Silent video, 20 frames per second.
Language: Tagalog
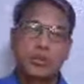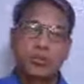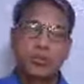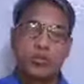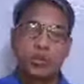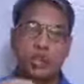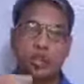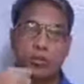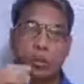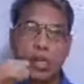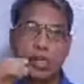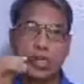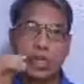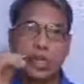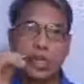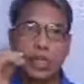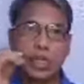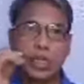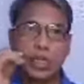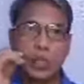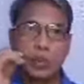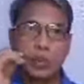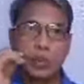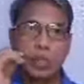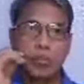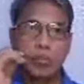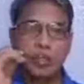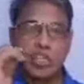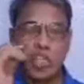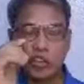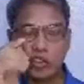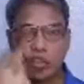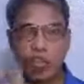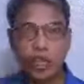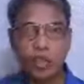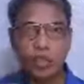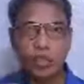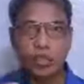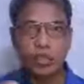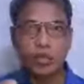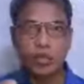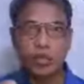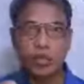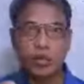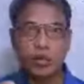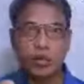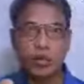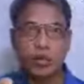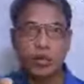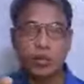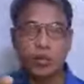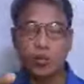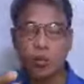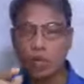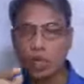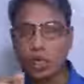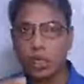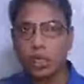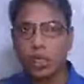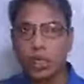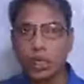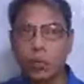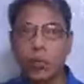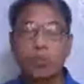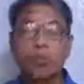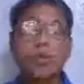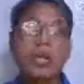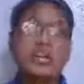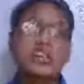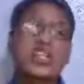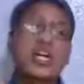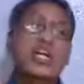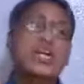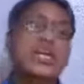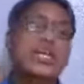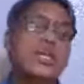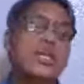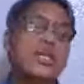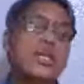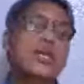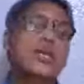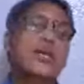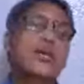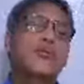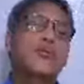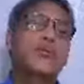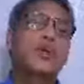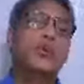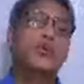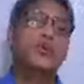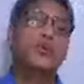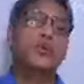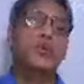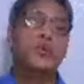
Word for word: Di bali nang ikaw ang masaktan, wag lang ikaw ang makasakit ng kapwa mo.